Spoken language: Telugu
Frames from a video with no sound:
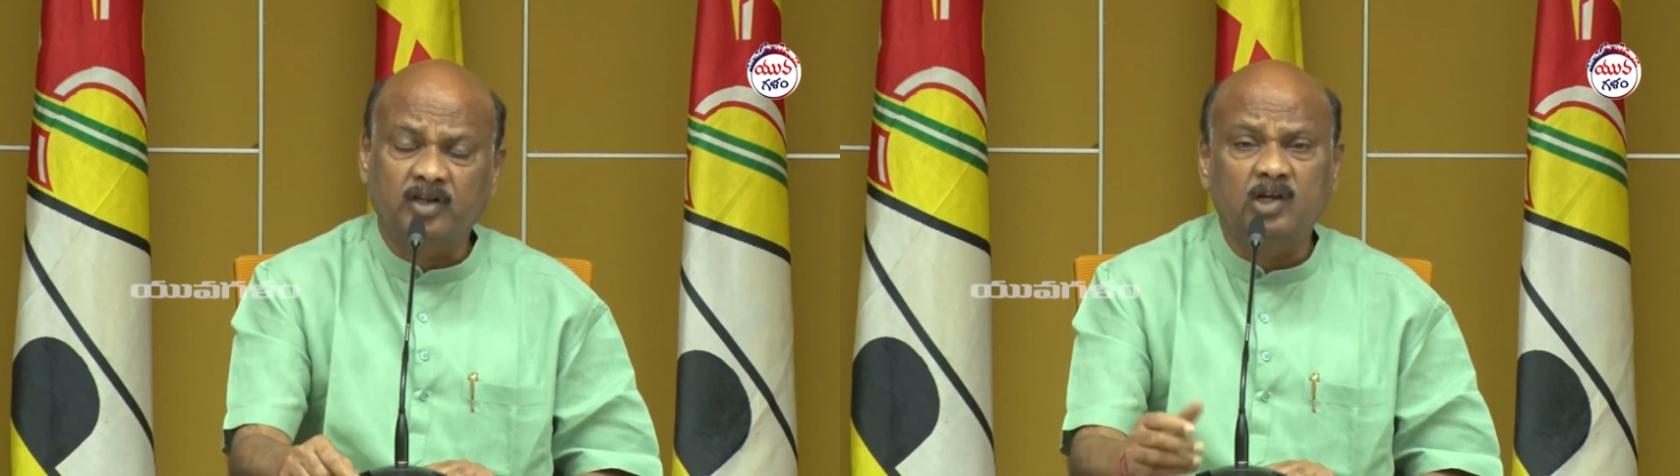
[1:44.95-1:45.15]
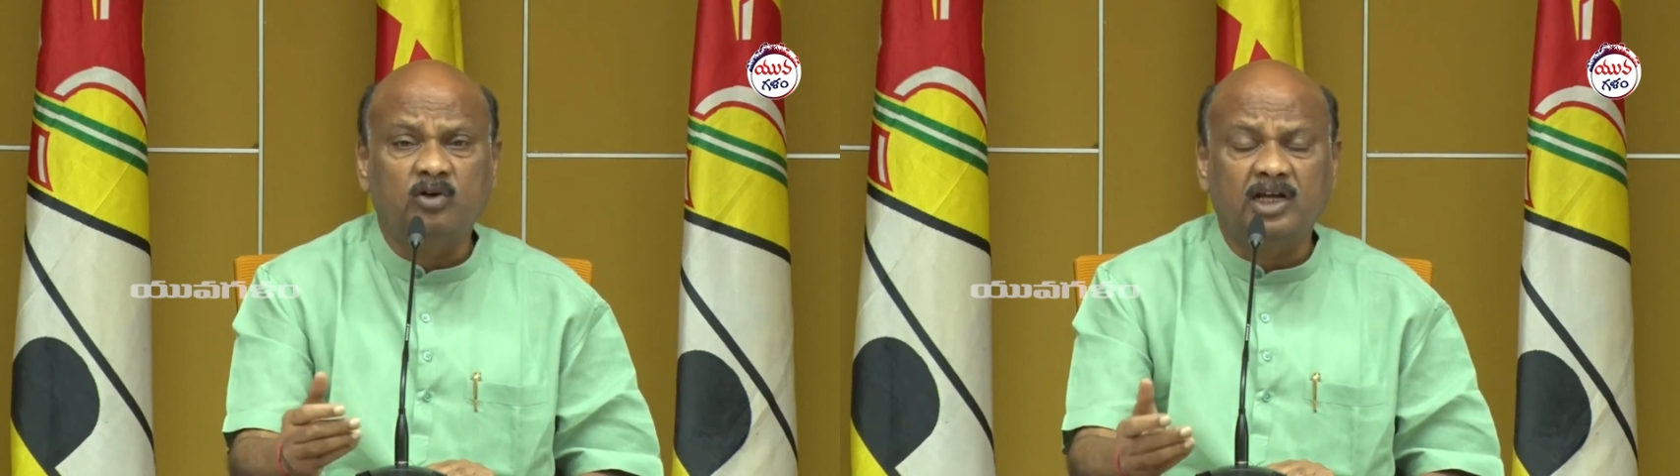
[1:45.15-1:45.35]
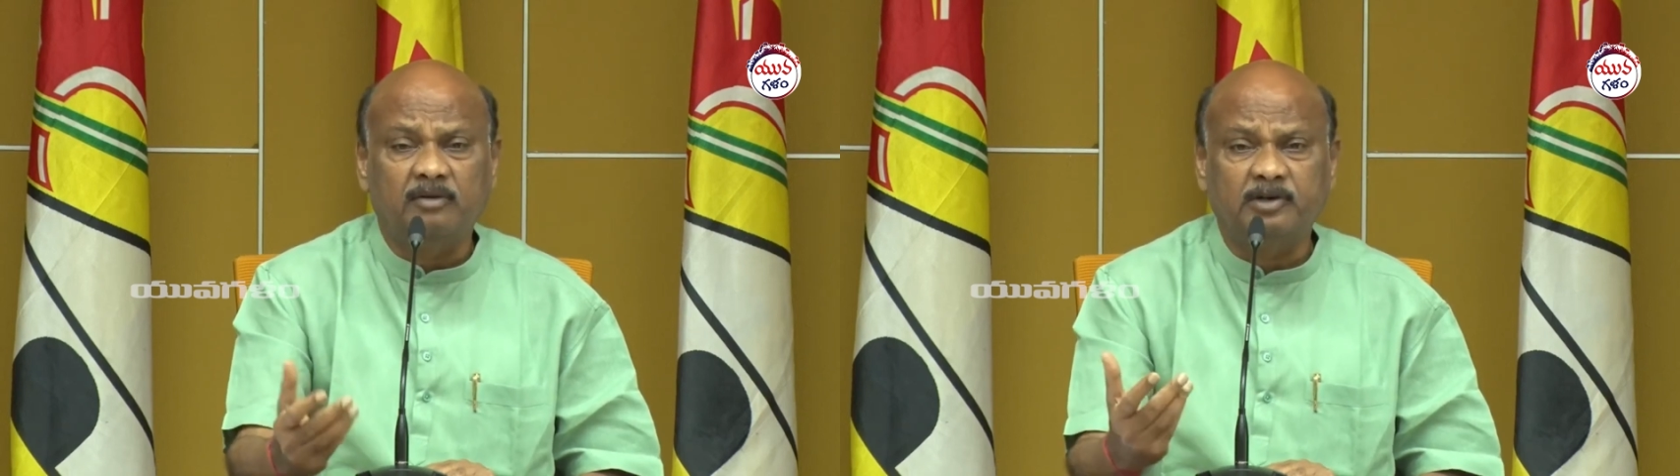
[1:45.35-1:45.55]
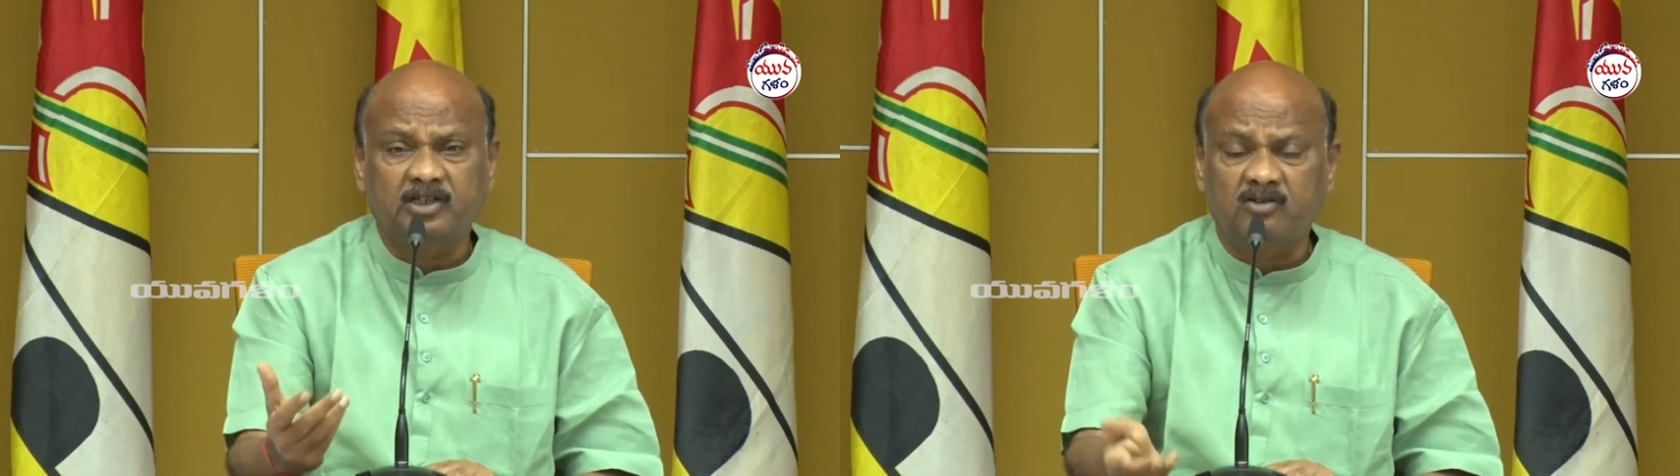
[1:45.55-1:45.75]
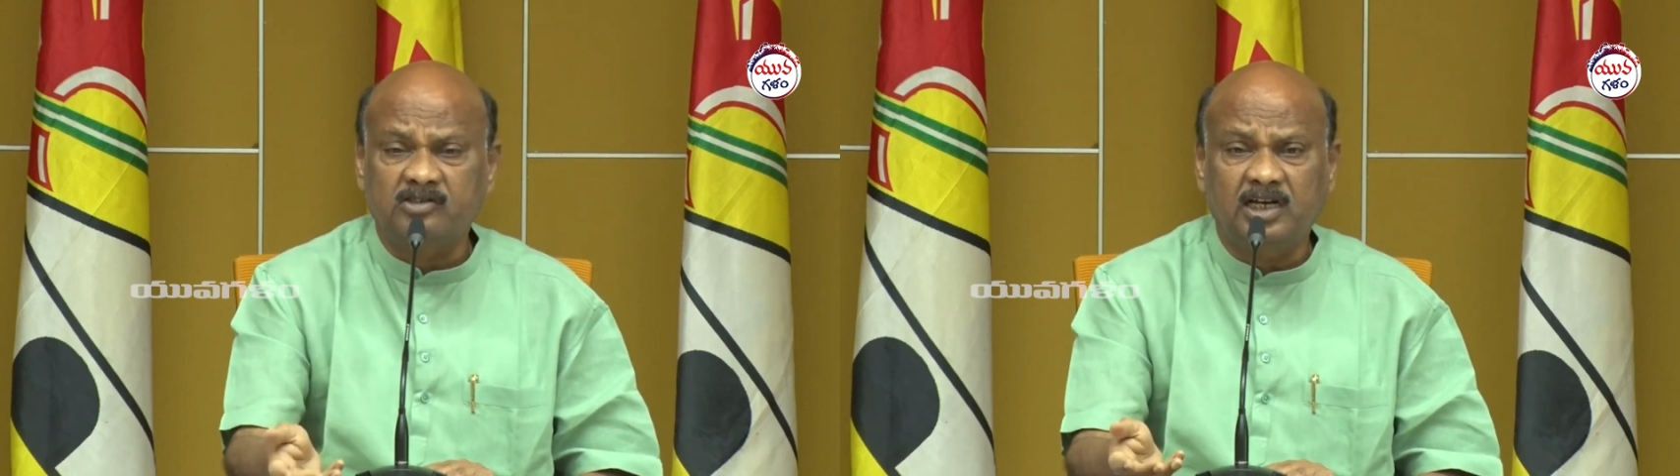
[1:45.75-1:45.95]
నేను
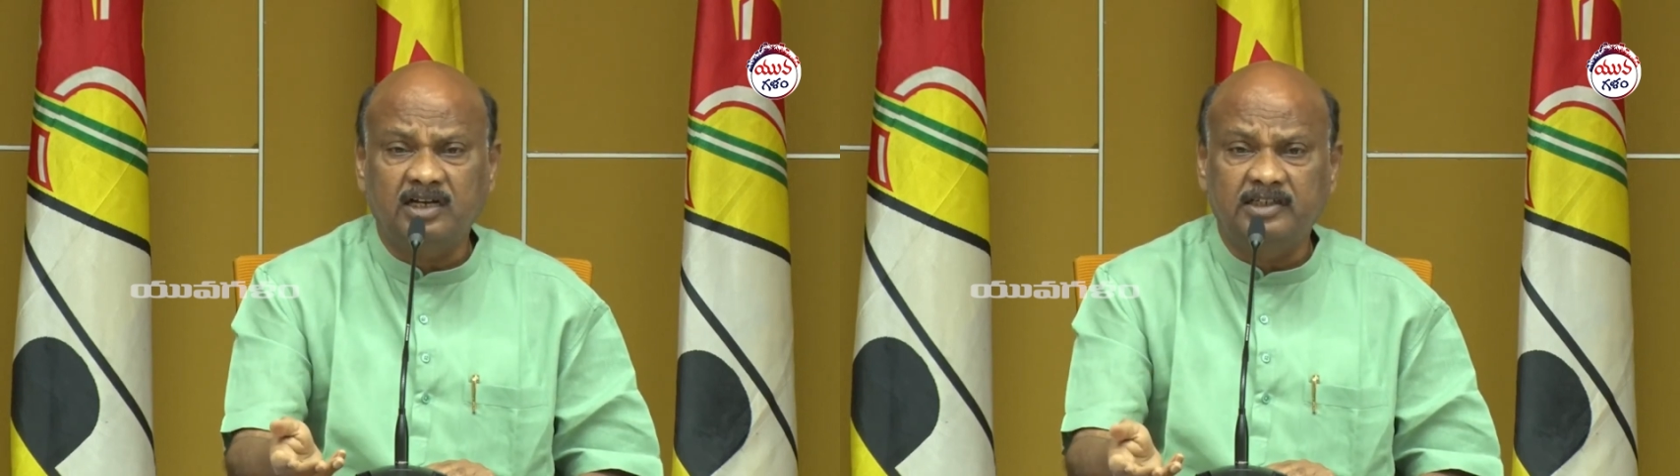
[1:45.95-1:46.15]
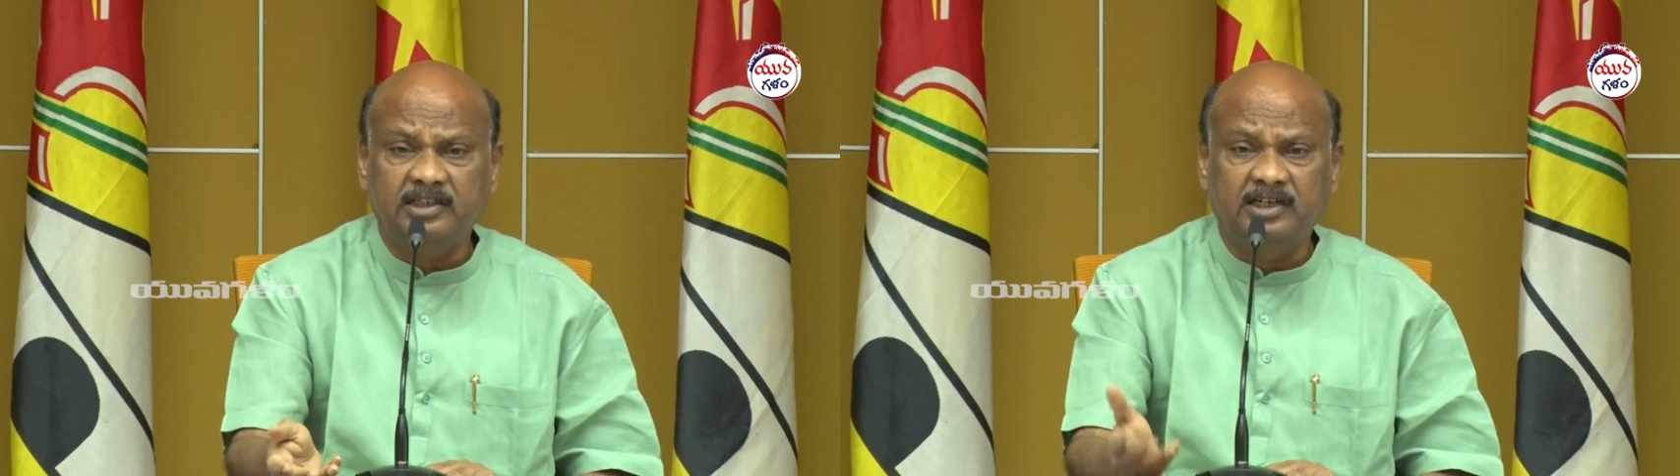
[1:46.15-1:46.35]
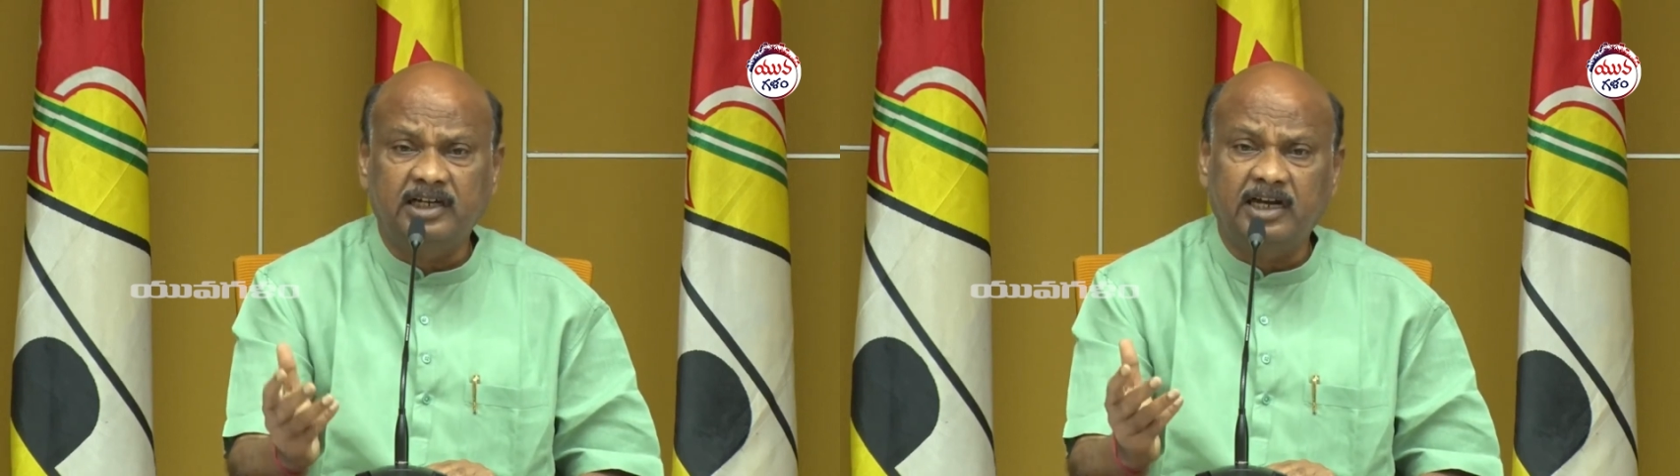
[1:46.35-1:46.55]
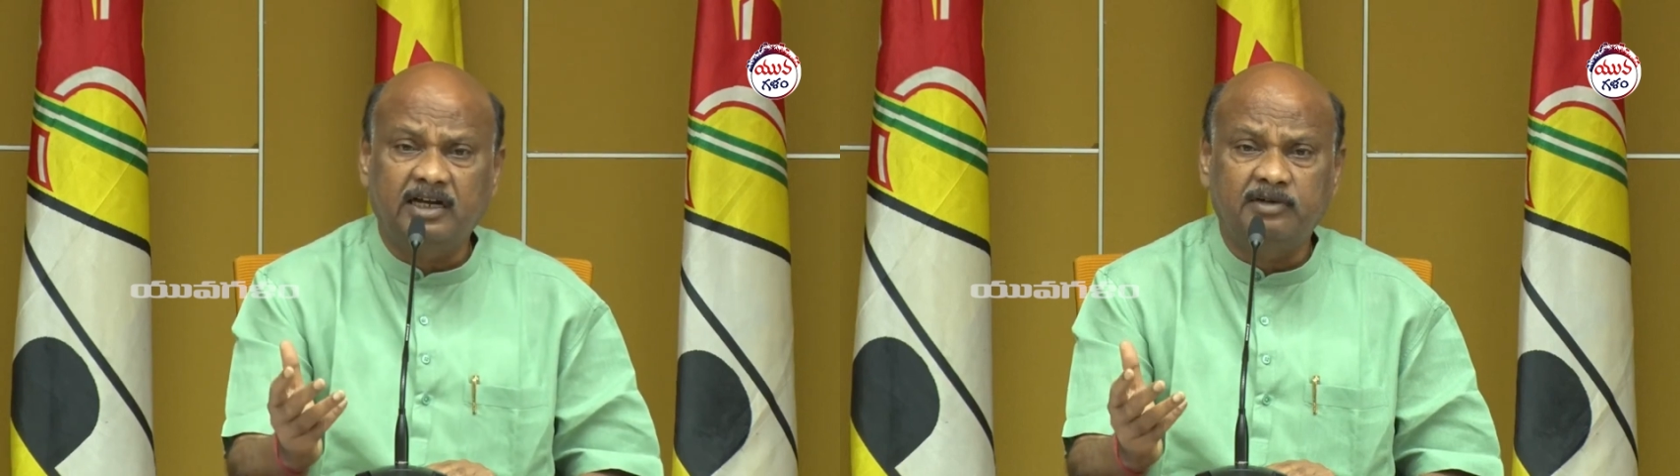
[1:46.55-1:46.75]
నలభై సంవత్సరాల నుంచి ఎన్టీ